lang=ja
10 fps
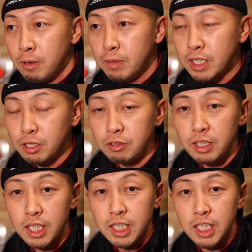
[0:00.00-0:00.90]
まあそ
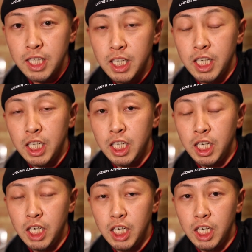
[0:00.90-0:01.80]
の中でね、
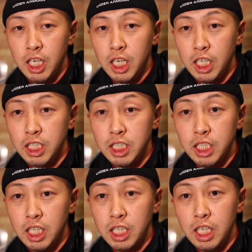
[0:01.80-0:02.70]
えー、実
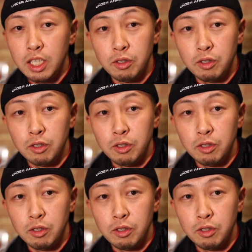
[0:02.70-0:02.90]
際あ